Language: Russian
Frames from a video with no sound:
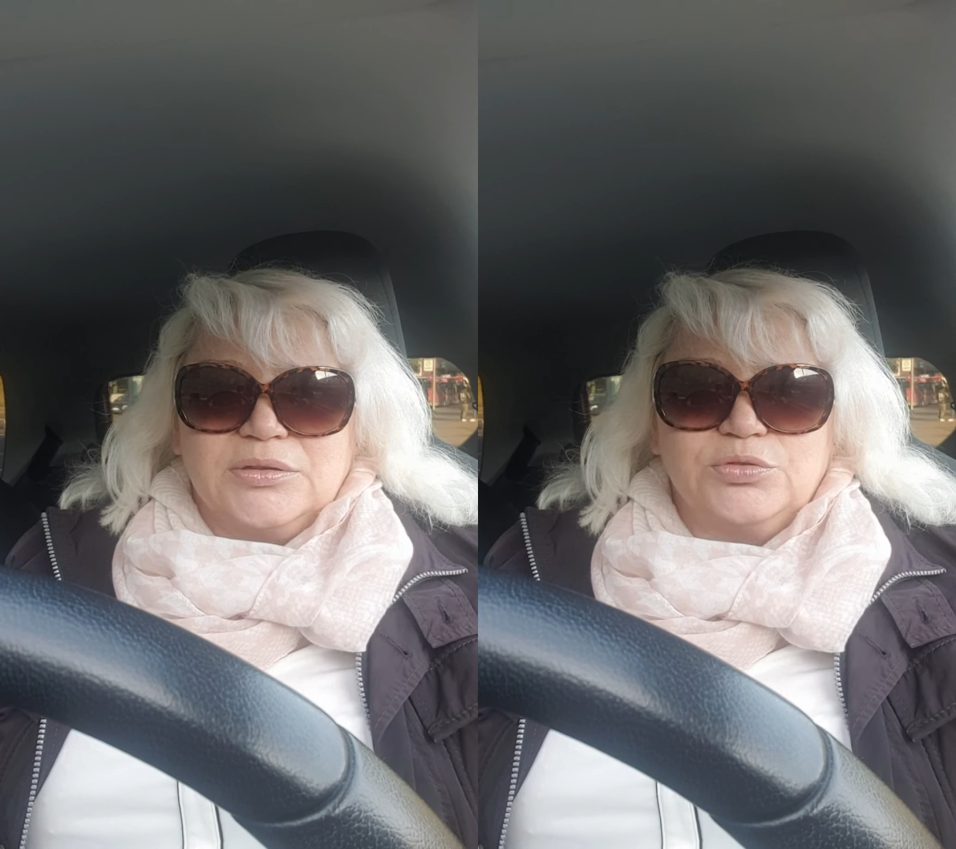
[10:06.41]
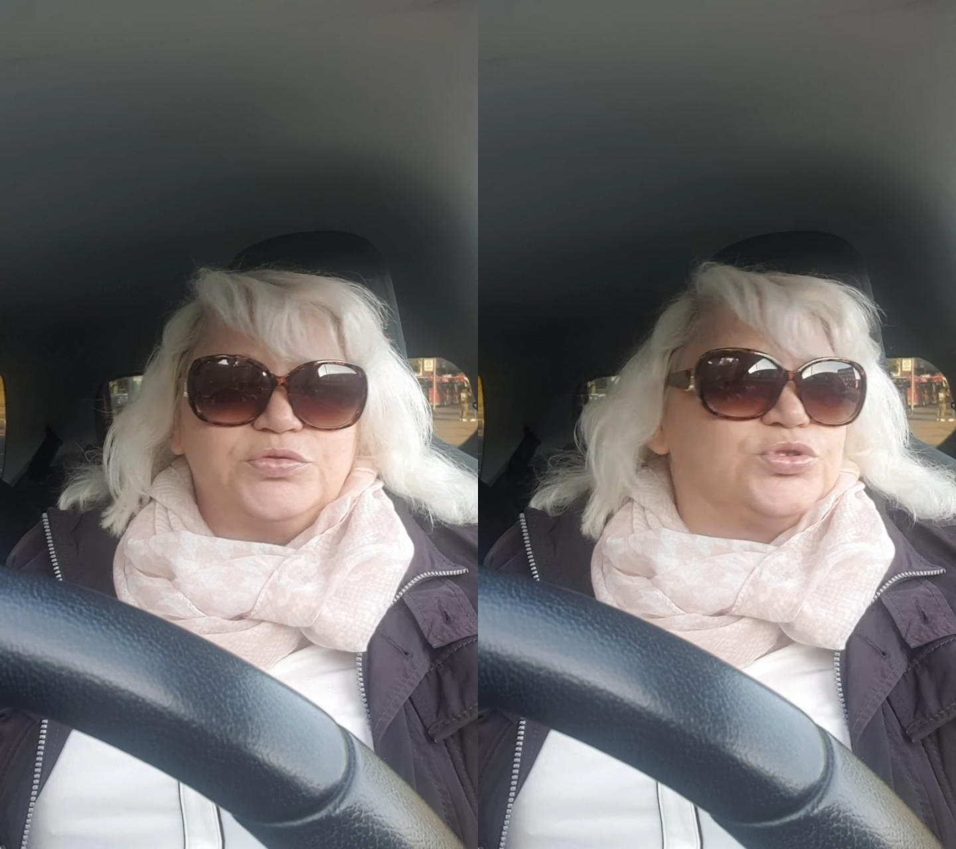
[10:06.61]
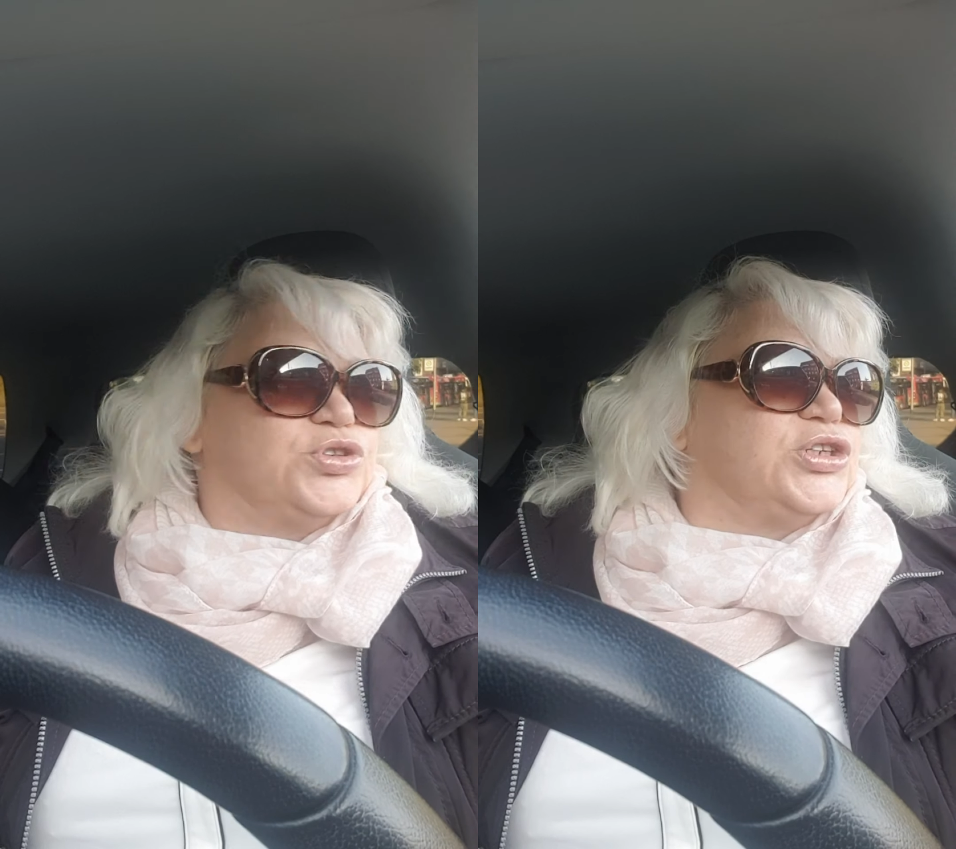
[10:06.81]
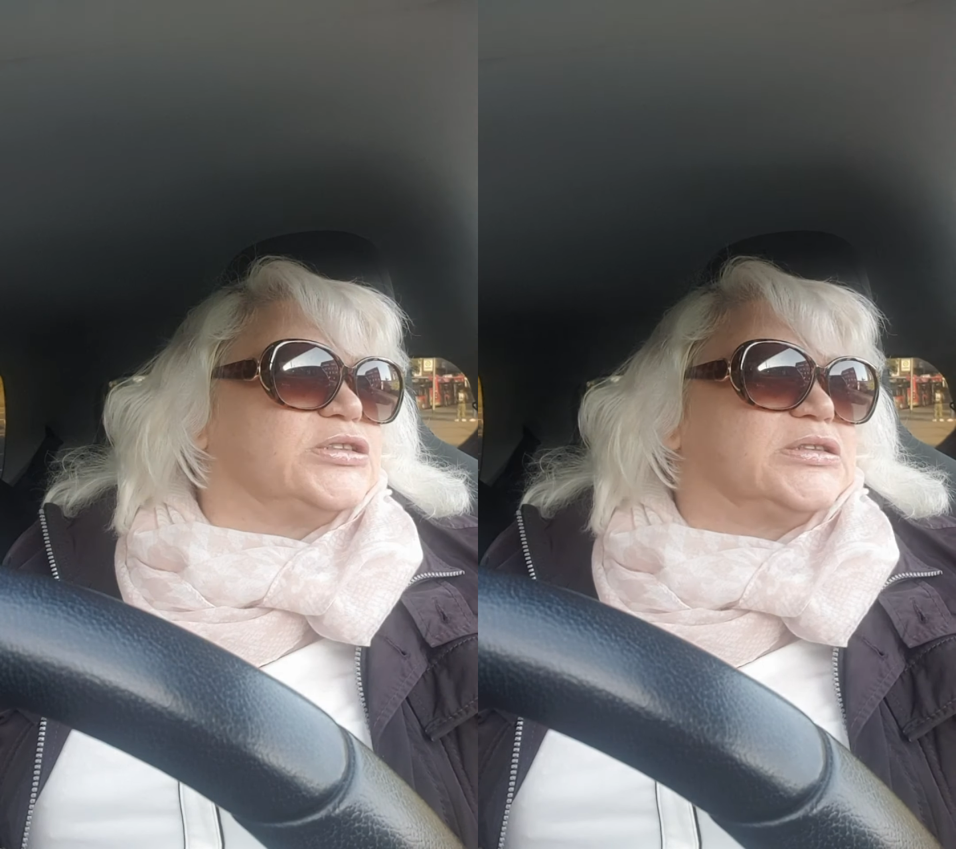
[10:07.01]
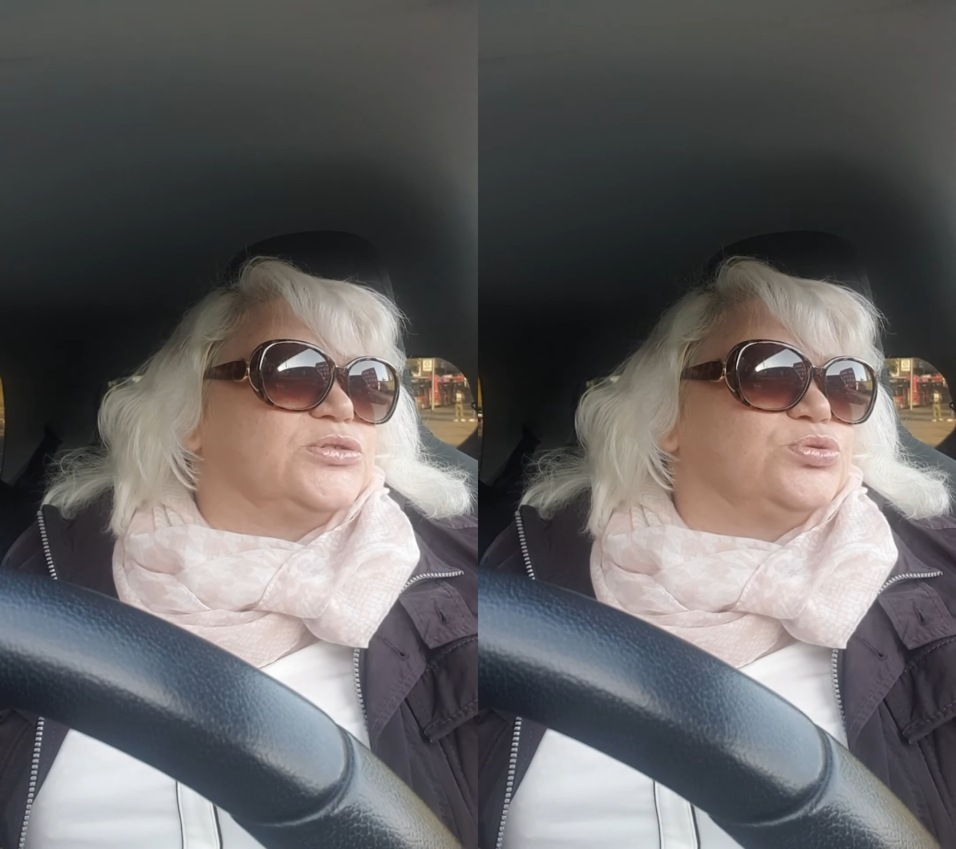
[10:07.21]
Ну все,
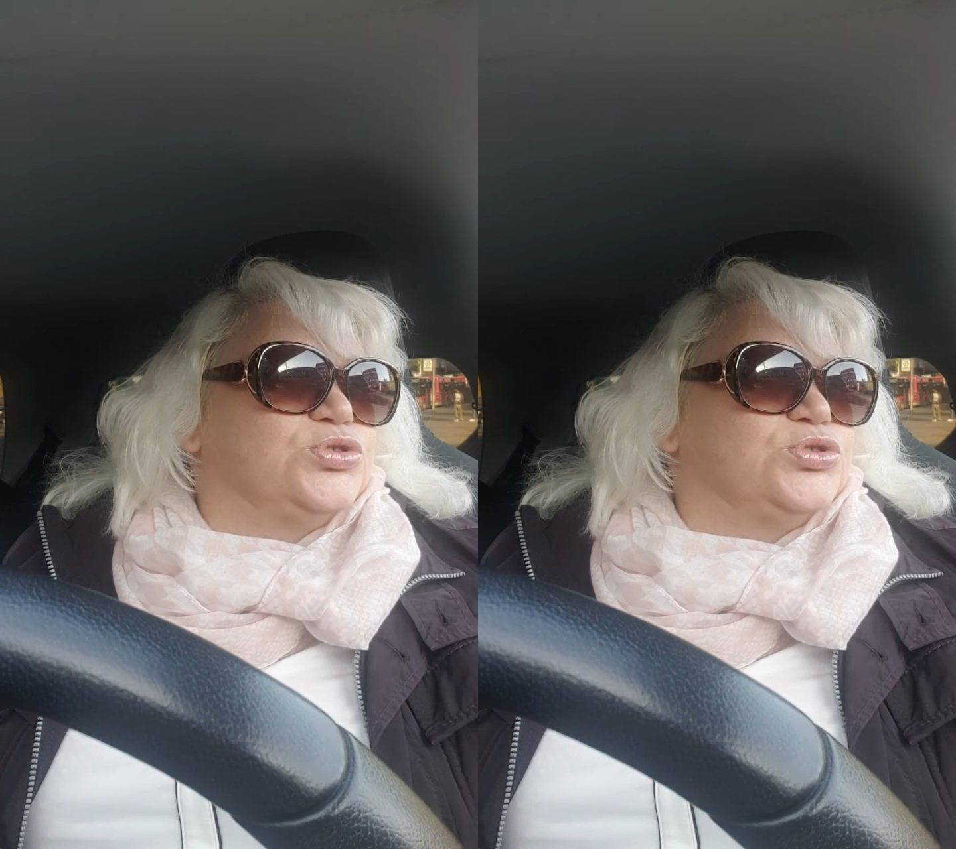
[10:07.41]
сейчас зайду